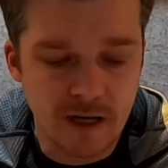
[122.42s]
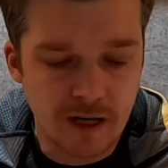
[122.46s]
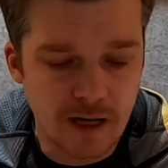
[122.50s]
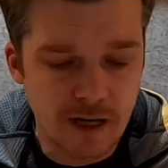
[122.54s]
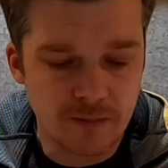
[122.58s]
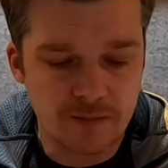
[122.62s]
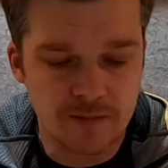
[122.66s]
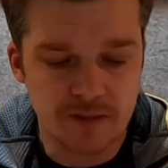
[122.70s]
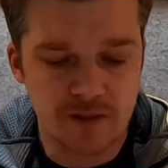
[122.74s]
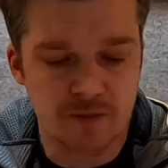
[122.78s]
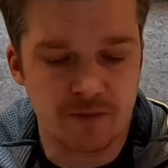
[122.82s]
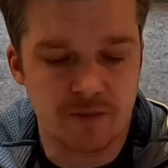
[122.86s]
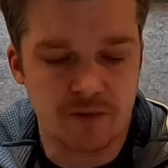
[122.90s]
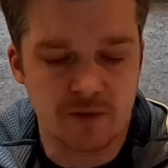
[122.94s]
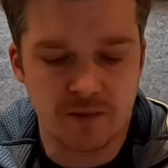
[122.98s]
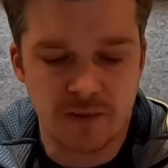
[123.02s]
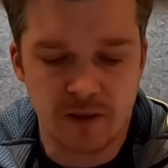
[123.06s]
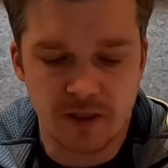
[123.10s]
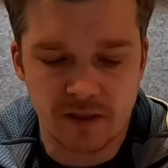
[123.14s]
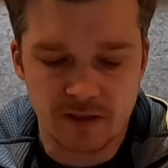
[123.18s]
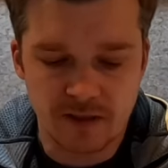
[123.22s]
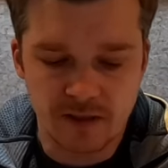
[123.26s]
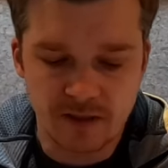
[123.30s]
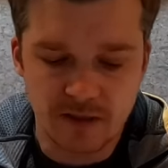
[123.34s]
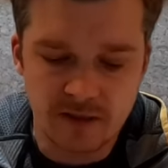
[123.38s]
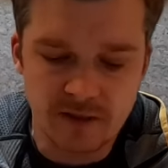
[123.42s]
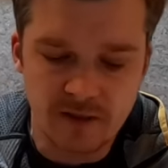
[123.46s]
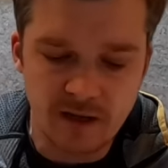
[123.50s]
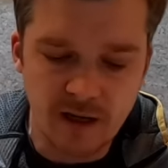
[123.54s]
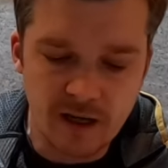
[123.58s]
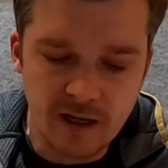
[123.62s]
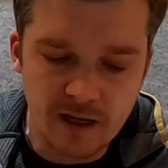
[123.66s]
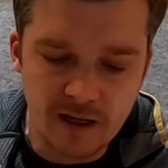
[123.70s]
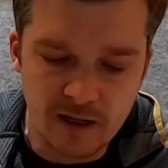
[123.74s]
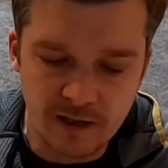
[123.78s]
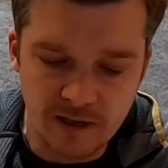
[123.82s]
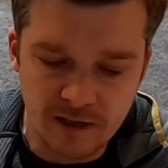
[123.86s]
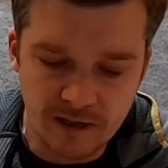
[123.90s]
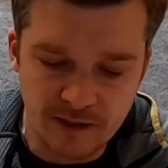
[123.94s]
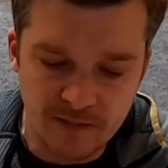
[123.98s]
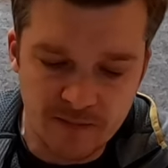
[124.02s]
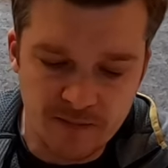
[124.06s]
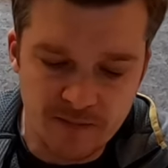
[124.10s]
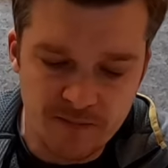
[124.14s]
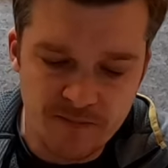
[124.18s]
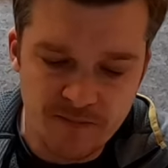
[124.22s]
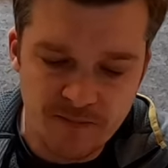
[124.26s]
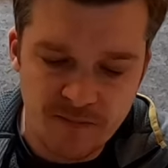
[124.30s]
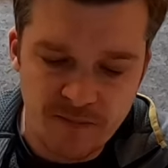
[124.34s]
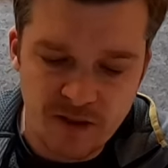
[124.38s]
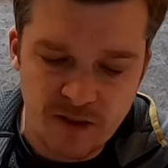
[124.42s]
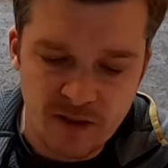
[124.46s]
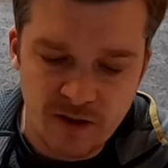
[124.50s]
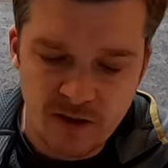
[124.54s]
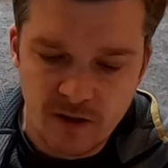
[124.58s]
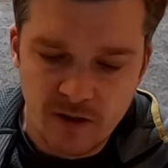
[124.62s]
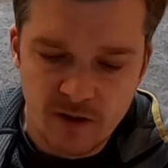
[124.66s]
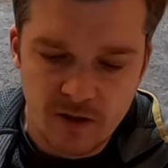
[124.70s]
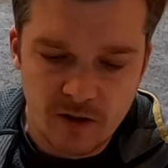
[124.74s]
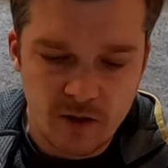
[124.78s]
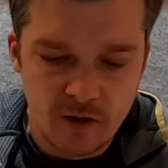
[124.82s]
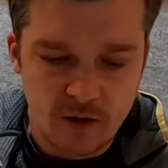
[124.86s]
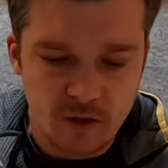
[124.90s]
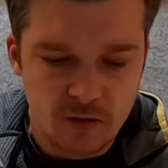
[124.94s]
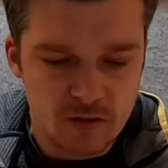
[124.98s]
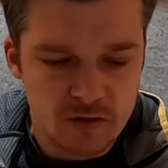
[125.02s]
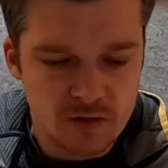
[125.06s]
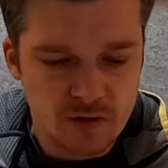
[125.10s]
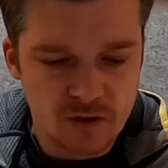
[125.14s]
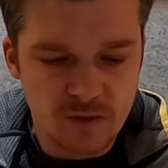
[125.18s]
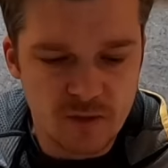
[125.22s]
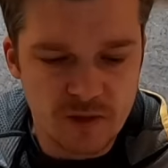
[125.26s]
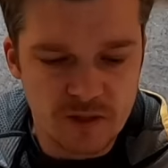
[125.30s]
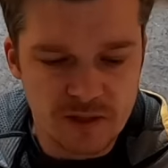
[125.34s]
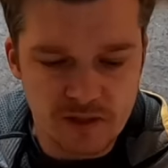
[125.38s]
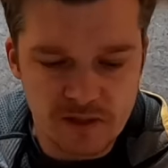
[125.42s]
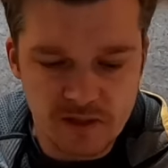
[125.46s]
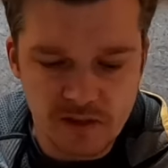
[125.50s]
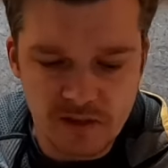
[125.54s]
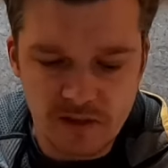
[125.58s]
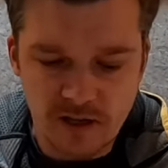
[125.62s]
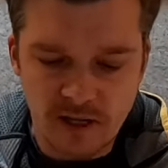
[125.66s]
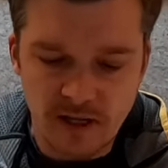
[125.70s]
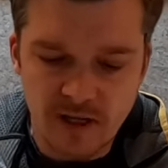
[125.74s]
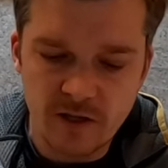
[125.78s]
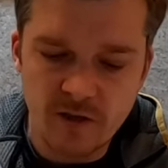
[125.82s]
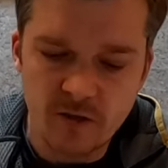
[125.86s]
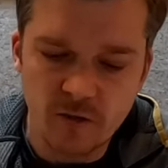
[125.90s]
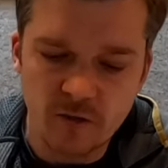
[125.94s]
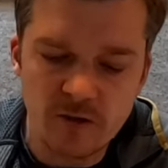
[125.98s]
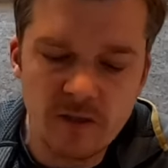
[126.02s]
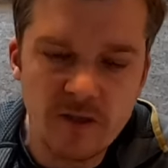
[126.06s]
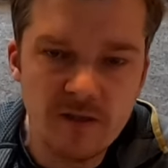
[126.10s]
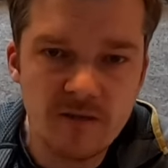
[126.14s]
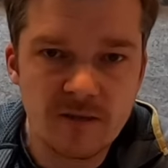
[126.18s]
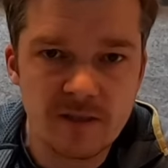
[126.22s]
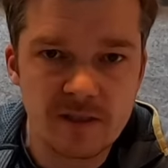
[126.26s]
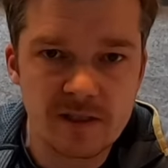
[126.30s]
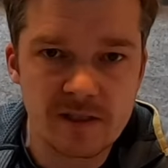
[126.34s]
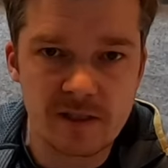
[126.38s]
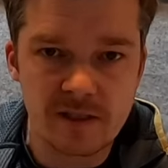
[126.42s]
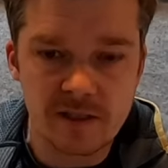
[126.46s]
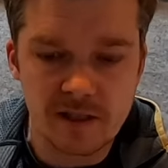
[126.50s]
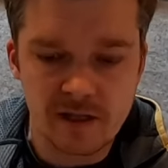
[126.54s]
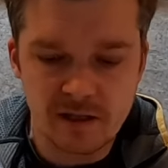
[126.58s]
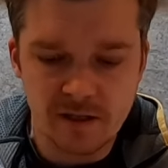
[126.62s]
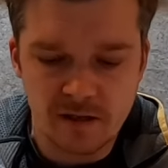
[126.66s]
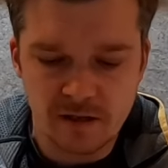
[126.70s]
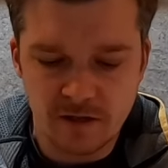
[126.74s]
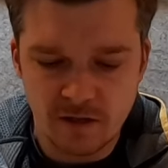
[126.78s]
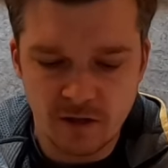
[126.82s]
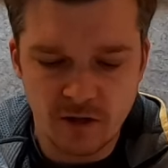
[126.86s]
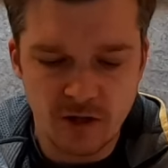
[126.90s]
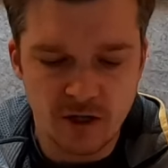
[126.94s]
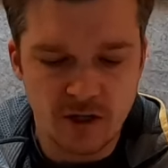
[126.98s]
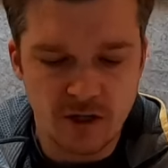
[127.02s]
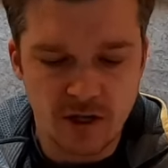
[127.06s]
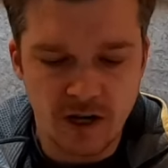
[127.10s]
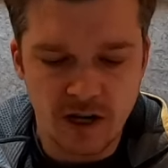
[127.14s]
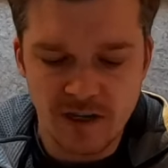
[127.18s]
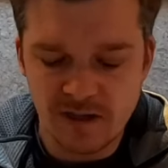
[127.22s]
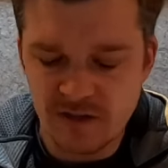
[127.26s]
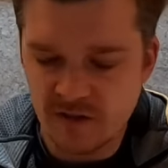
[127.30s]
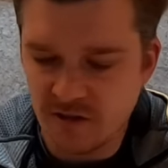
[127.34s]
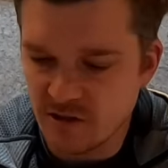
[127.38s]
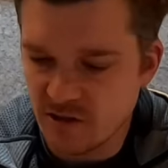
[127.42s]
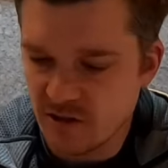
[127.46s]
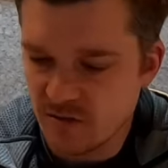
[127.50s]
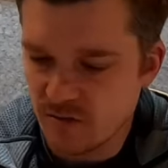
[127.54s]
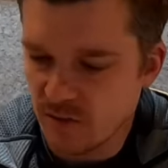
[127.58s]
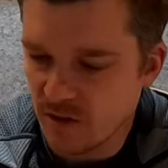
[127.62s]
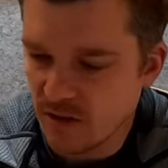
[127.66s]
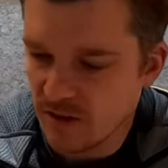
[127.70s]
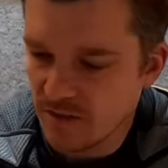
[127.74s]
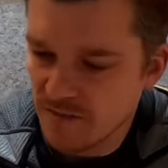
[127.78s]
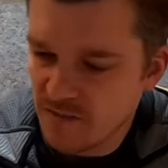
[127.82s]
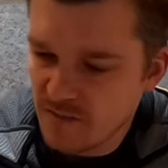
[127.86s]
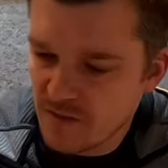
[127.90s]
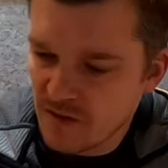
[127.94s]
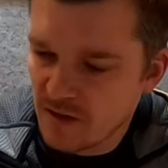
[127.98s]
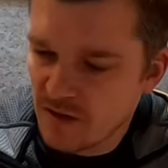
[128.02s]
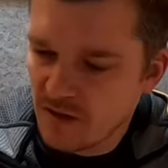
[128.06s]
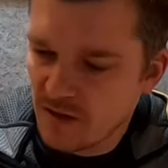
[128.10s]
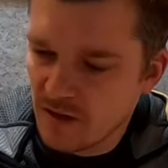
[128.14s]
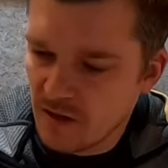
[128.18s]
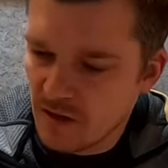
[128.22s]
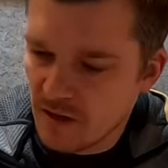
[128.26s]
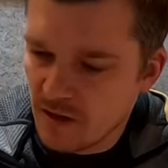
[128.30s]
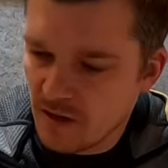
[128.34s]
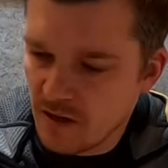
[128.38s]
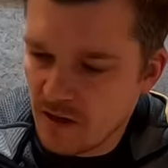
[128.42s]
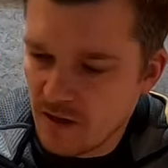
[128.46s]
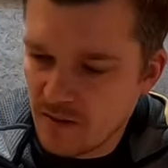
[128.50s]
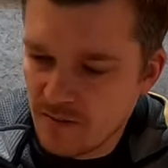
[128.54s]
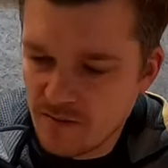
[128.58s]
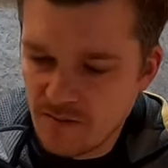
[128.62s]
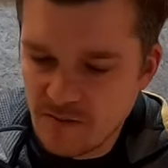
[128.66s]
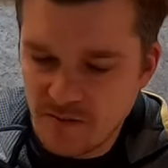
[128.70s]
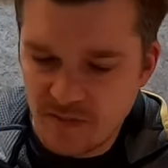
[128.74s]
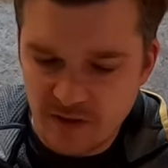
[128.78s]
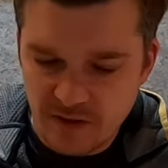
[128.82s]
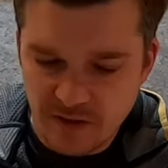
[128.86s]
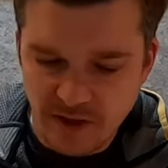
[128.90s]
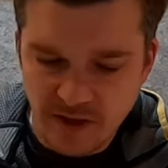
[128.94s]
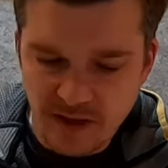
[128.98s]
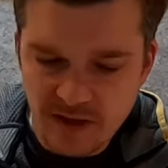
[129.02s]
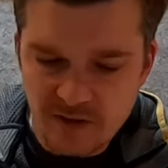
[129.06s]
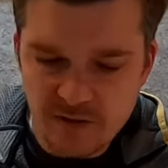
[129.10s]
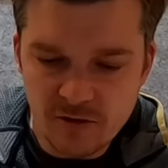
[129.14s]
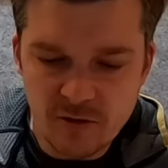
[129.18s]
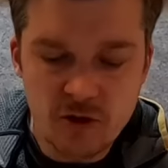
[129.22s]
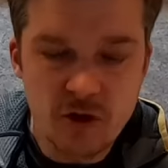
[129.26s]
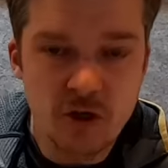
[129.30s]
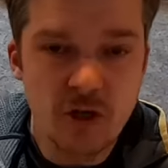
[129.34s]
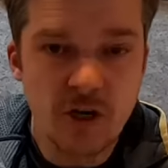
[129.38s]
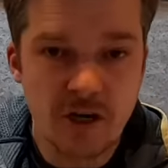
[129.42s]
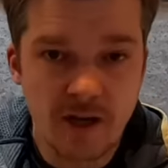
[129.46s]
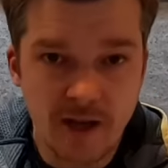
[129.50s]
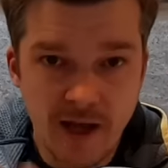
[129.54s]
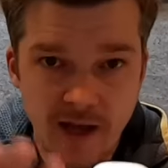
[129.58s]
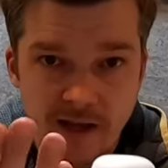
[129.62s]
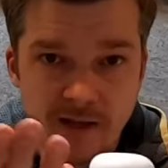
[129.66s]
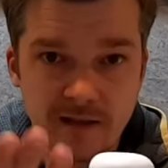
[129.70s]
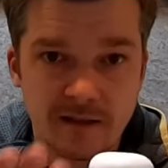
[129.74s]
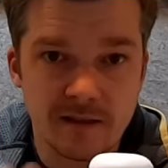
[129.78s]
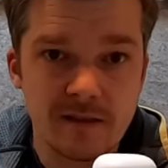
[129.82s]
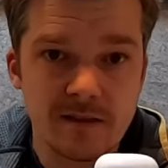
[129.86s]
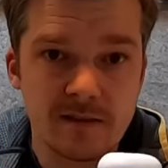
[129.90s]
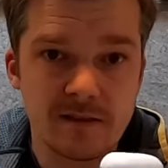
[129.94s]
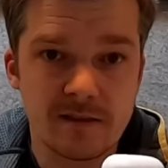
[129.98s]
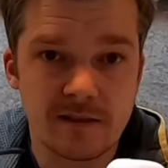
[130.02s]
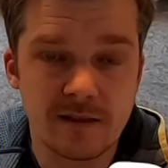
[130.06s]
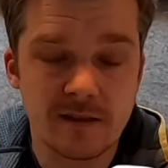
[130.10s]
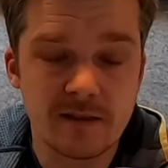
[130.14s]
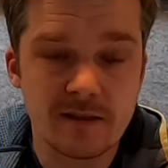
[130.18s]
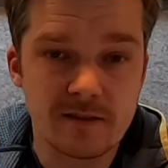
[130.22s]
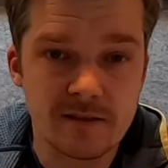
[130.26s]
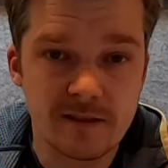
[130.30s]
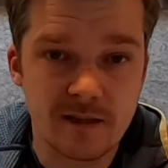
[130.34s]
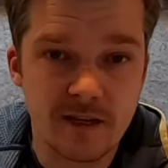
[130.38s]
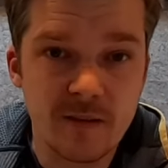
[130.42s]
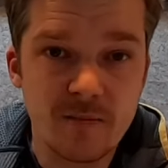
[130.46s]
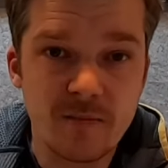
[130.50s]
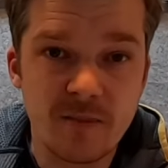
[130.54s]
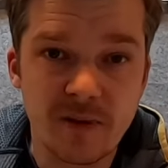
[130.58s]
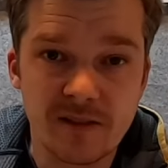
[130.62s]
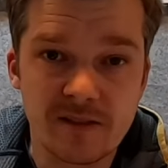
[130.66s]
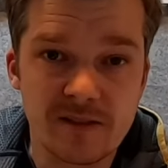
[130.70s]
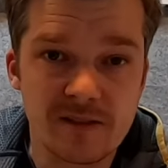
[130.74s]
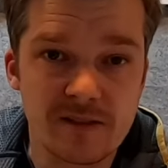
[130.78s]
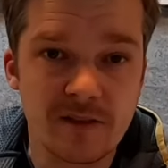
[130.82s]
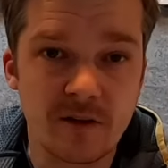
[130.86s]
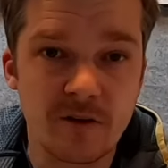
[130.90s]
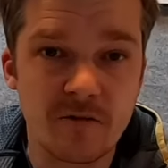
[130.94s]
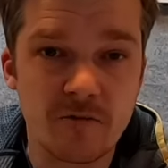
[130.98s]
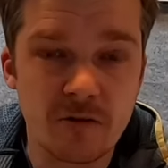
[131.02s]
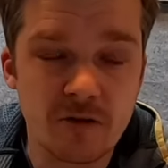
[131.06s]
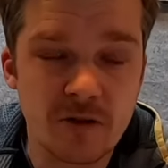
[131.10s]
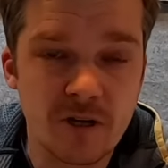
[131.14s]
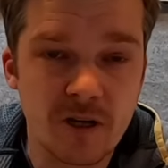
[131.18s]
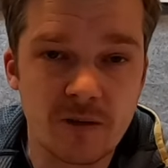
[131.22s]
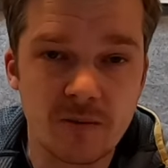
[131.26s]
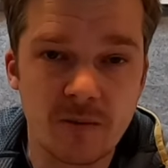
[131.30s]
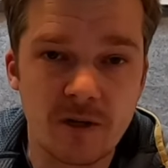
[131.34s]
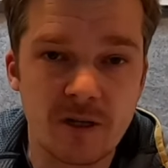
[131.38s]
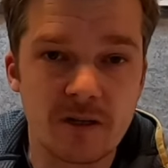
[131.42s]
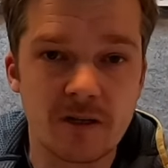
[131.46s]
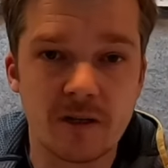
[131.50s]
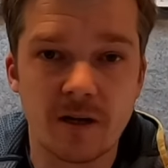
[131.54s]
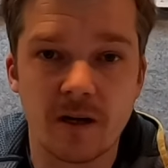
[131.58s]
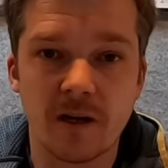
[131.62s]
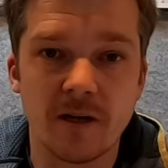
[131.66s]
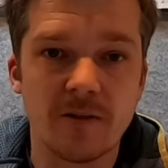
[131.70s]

habt, dann packt ihr den da rein. Und somit ist es eigentlich universell ja, einsetzbar. Ähm, da er so schon klein ist, ihr seht es ja, passt ja auch wunderbar